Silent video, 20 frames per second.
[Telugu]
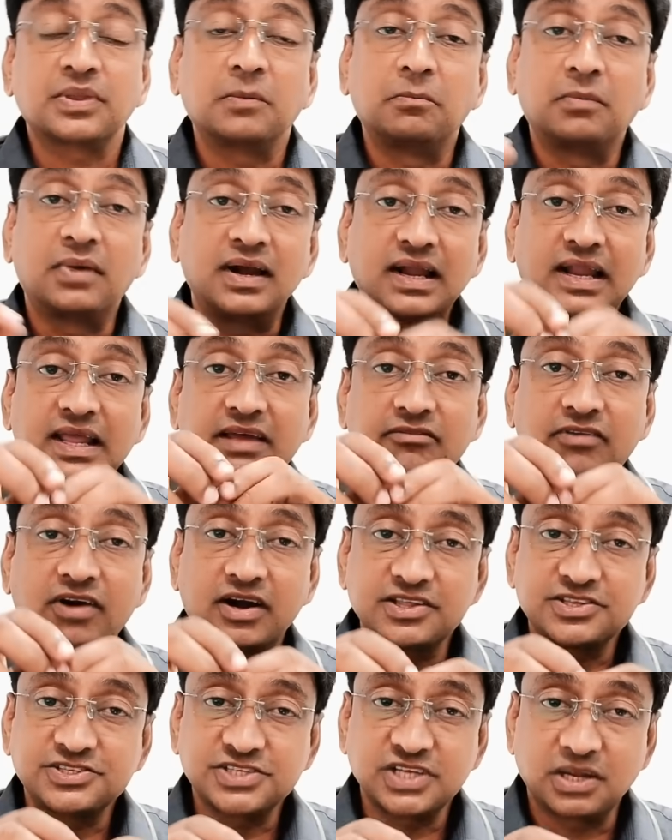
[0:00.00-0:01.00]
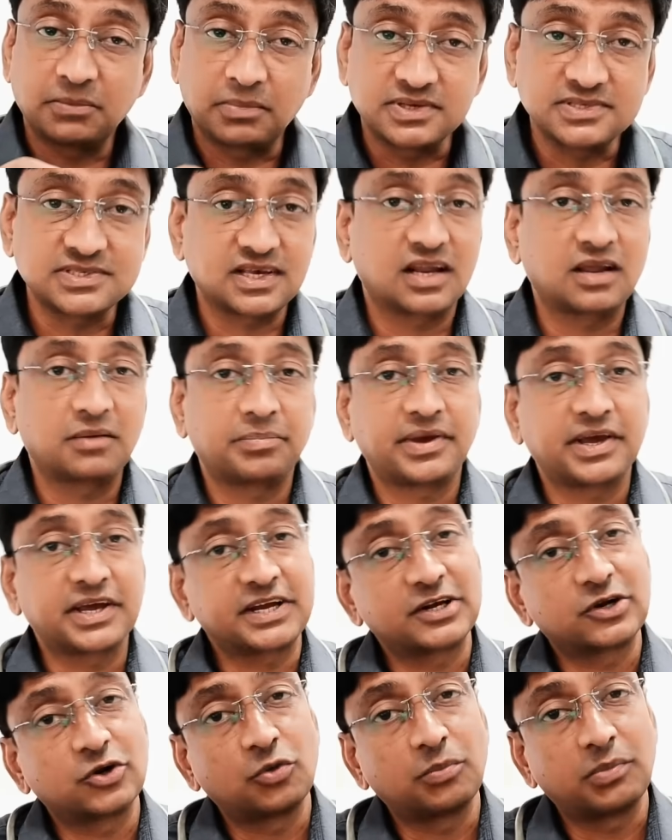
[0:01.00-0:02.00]
మళ్ళీ వాడిచ్చిన మసాలా
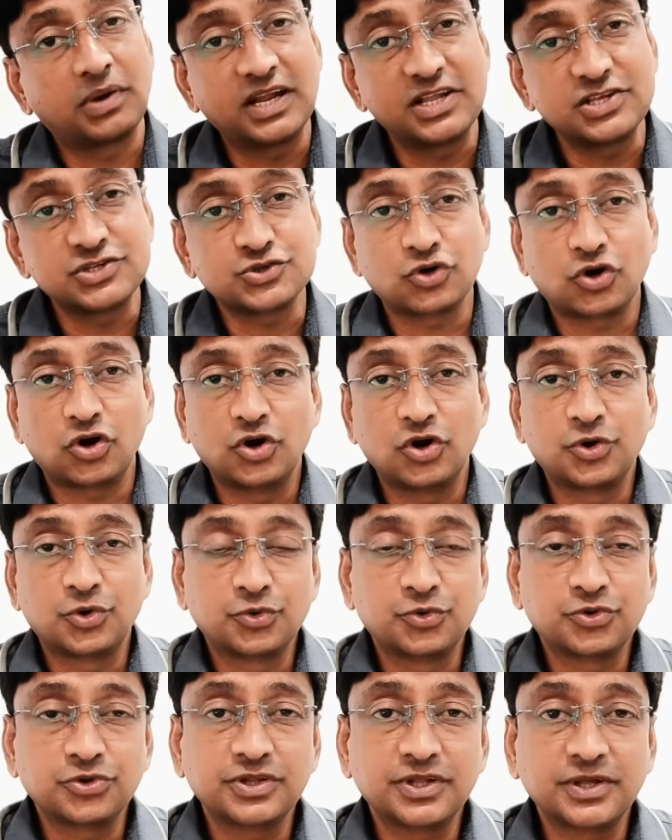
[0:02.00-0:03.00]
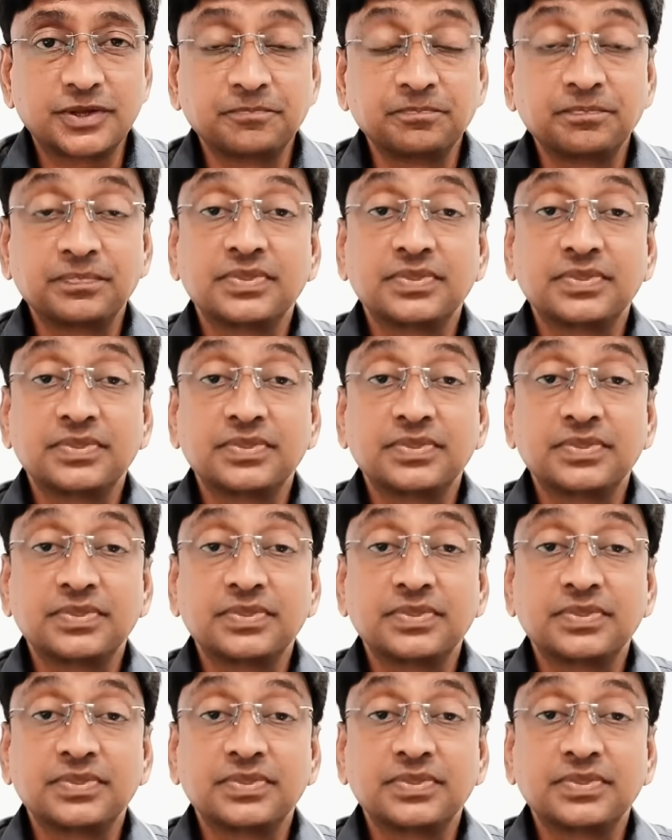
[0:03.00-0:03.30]
ప్యాకెట్లో మళ్ళీ సాల్ట్ ఉంటుంది